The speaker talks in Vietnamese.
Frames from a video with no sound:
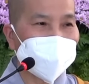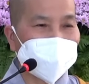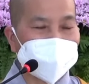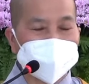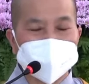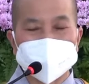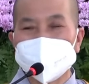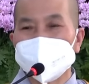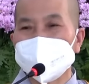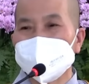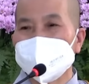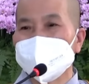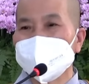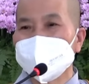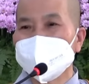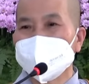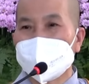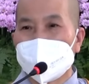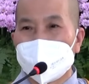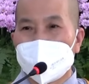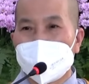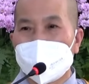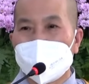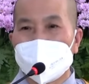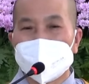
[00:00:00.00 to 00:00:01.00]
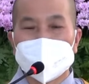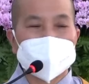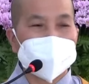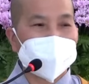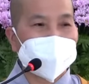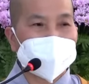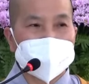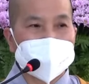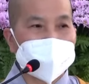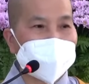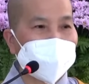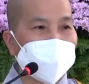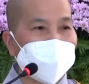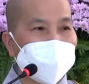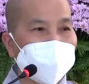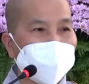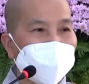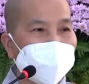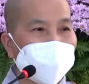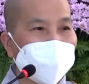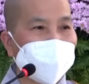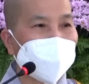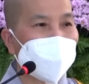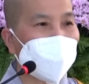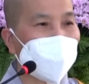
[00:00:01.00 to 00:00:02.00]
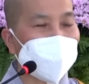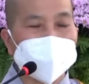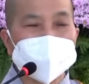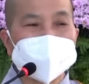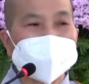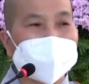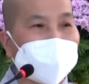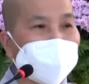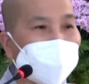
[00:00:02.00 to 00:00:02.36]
mà người trò khen cũng